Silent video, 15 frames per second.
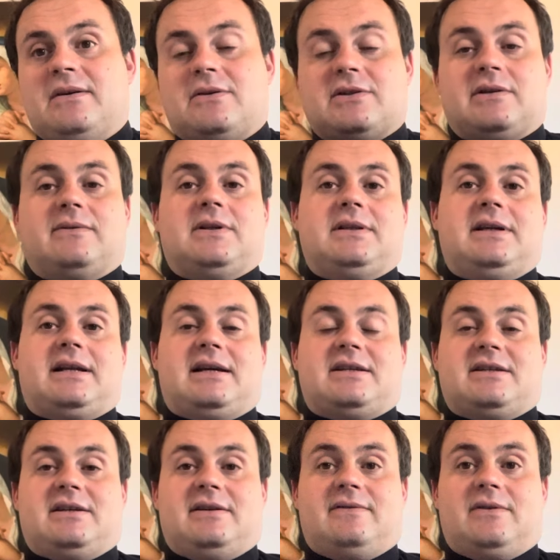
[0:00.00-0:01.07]
Cosa vuol dire
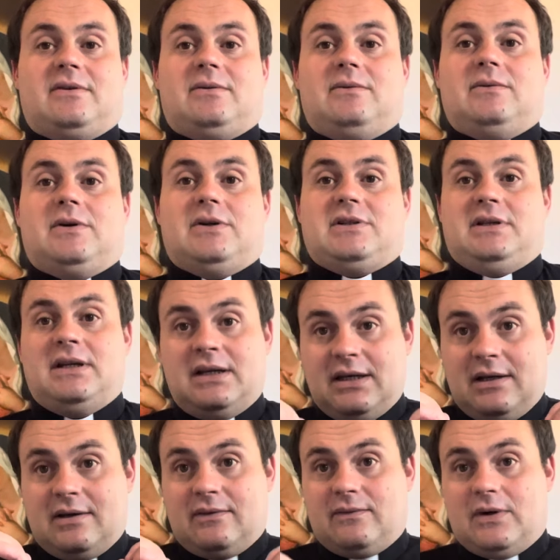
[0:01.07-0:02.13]
essere fruttuosi?
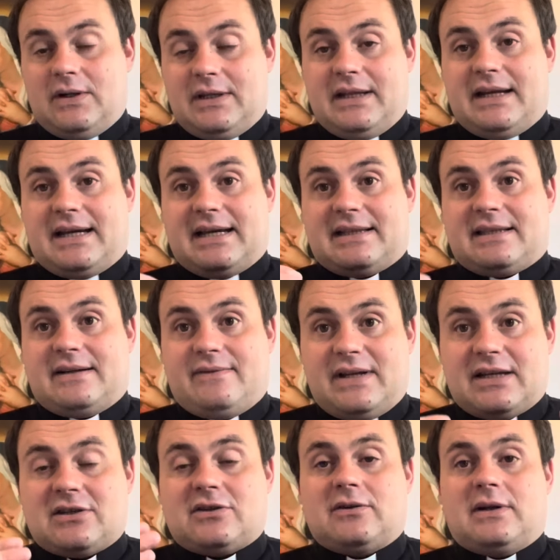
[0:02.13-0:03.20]
Vuol dire che
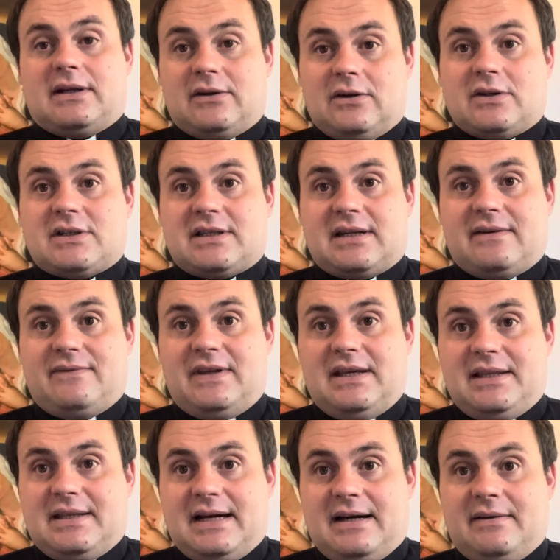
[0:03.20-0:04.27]
attraverso la nostra
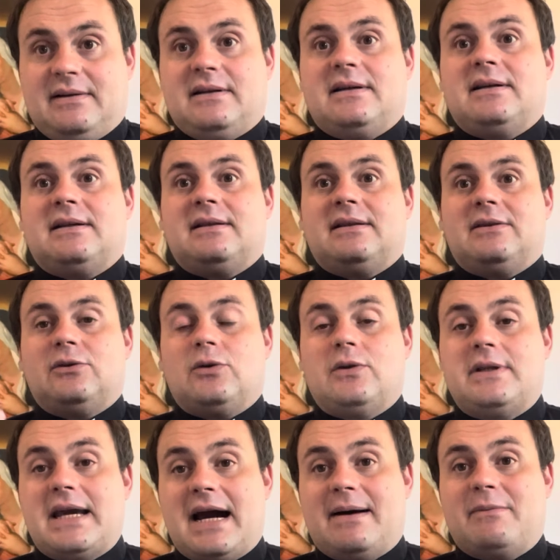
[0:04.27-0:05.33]
vita
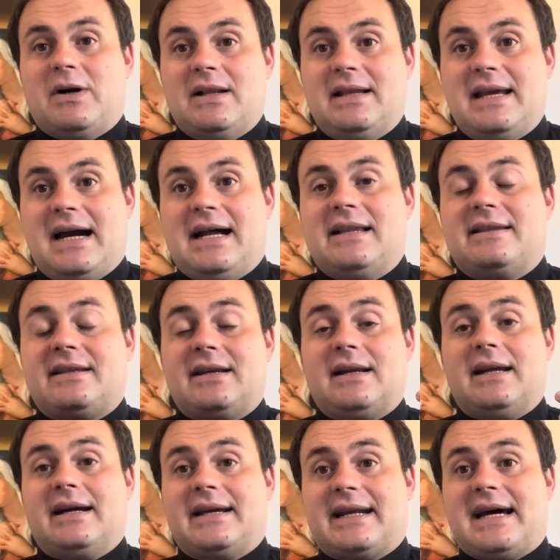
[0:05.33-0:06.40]
doniamo agli altri
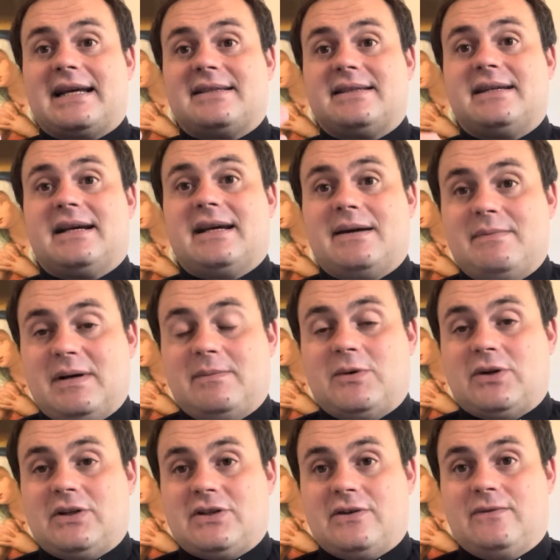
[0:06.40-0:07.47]
la grazia che abbiamo
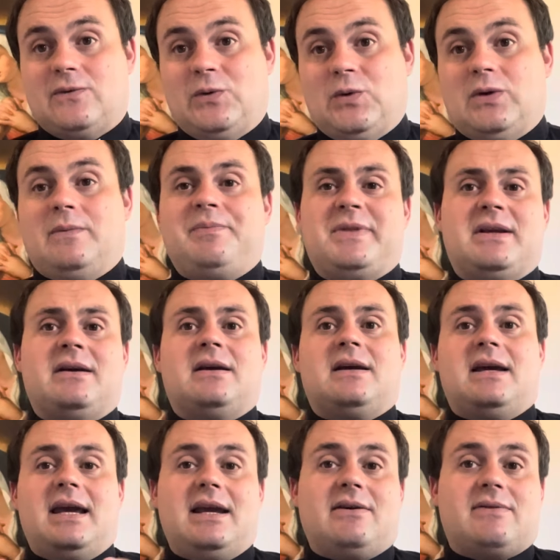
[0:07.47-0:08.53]
ricevuto.
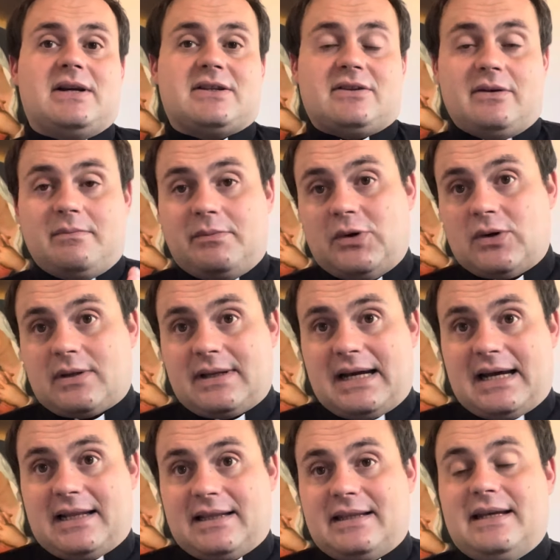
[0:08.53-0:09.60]
E in questo è
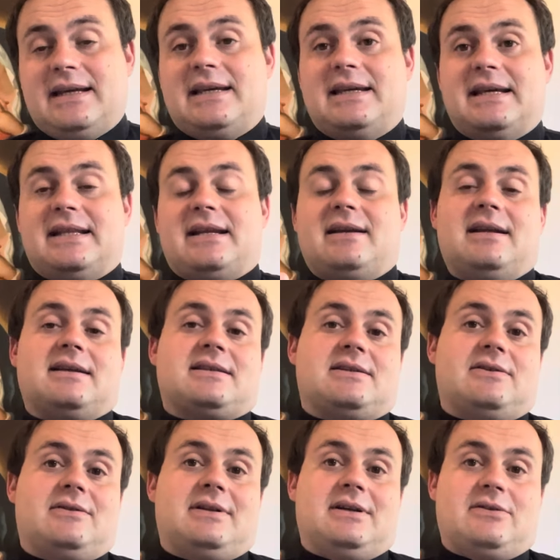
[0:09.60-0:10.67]
importante chiedere
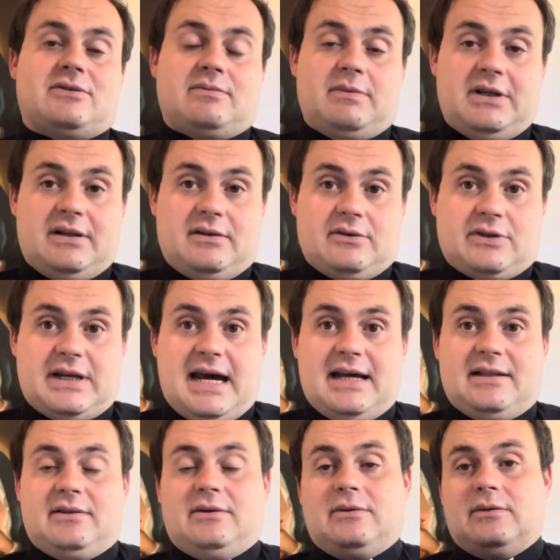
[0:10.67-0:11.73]
l'azione dello Spirito
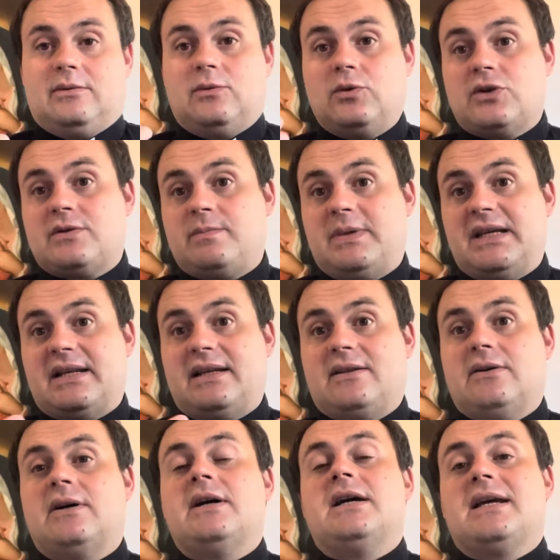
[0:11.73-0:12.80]
Santo, uno
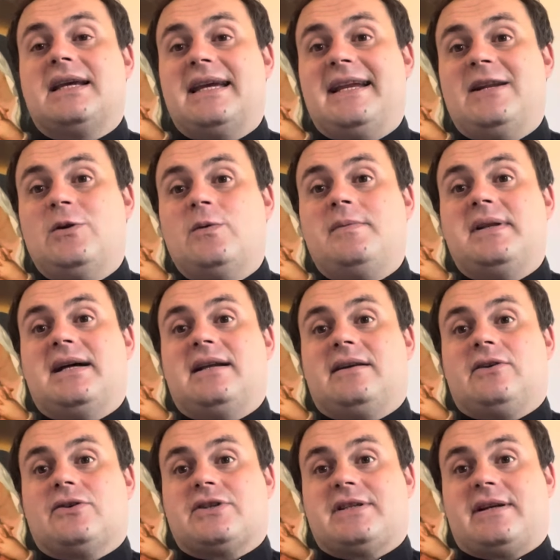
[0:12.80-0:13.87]
spirito che illumina la
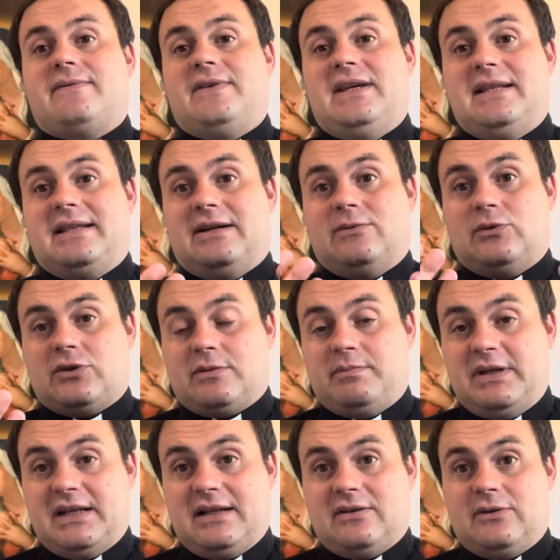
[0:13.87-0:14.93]
nostra vita, uno
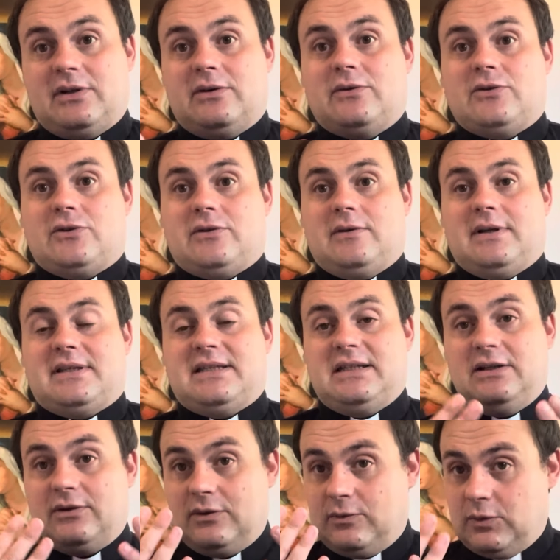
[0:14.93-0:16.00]
spirito di
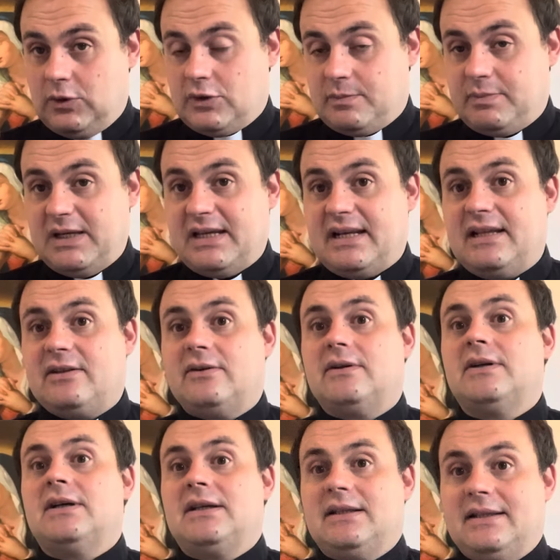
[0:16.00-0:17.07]
consolazione, uno
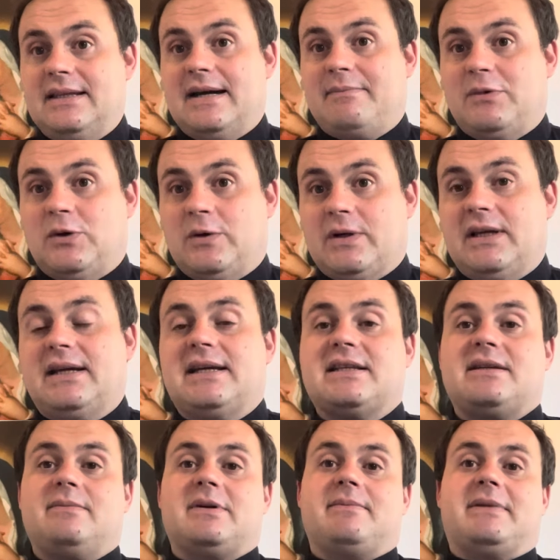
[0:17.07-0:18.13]
spirito di amore che
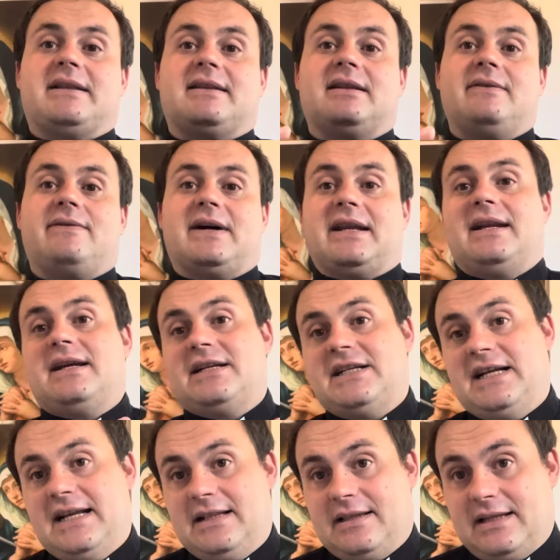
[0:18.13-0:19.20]
ci permette di fare la
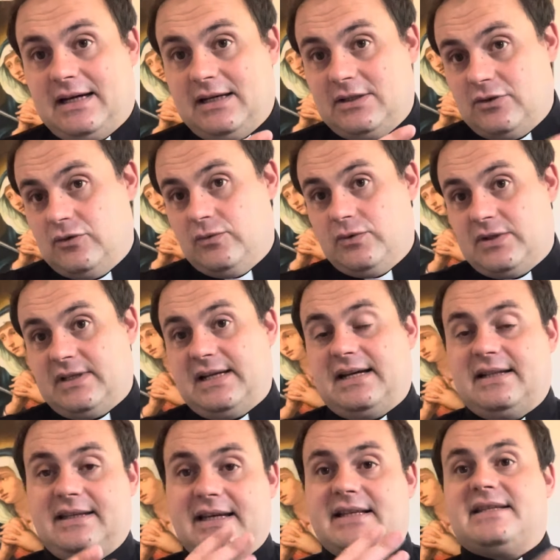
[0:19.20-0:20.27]
scelta giusta,
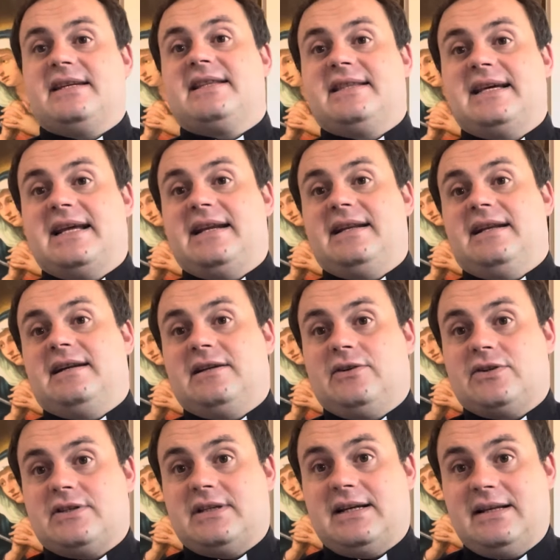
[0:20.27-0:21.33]
di accettare nella
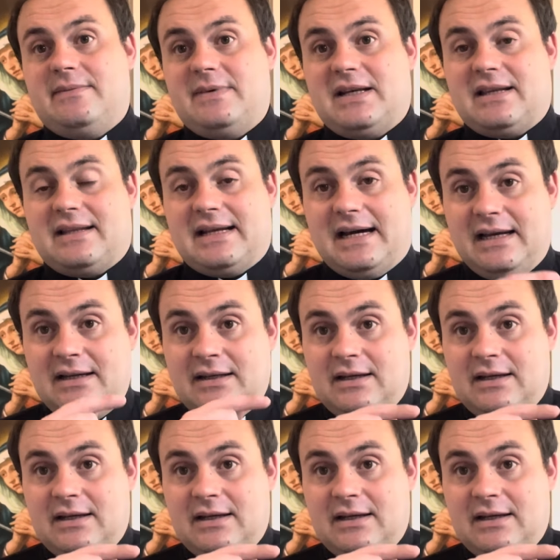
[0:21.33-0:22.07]
nostra libertà